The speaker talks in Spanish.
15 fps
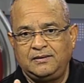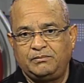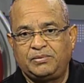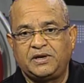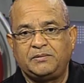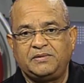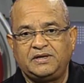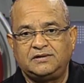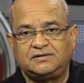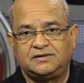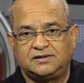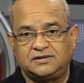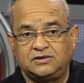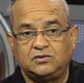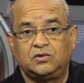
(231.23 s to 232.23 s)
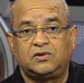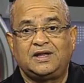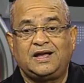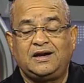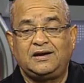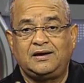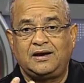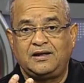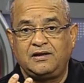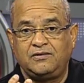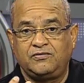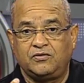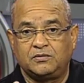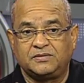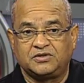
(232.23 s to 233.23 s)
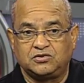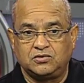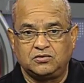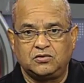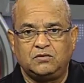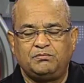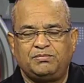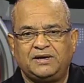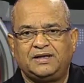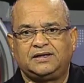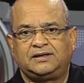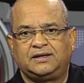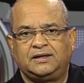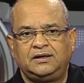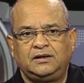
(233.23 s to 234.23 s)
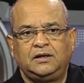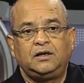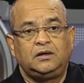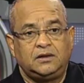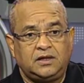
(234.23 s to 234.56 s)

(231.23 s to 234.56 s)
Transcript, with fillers: primicia, sino dar la información completa.